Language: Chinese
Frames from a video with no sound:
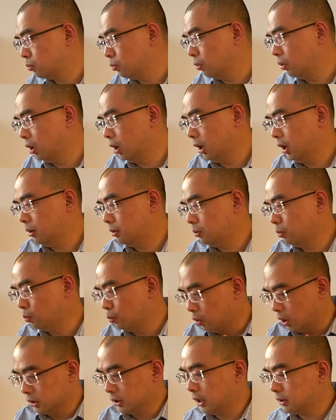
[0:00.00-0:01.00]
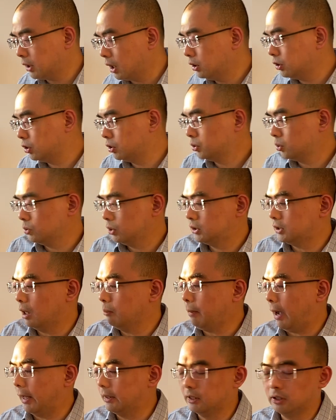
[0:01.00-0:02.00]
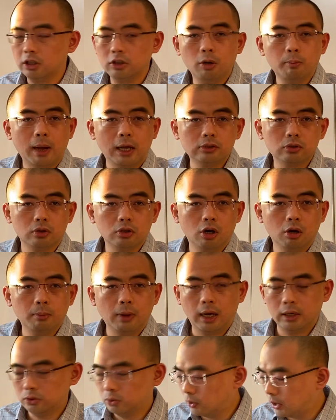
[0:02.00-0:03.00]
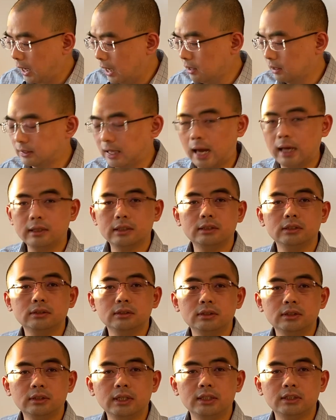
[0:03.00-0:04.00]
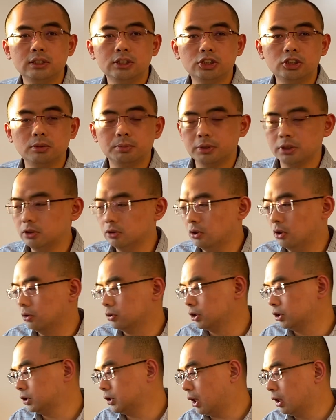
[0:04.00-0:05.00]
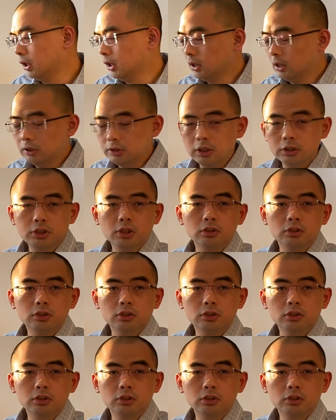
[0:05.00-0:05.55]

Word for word: 我我呢，当时就是想买这幺幺八九幺嘛，就看了他那那期视频之后，你知道这个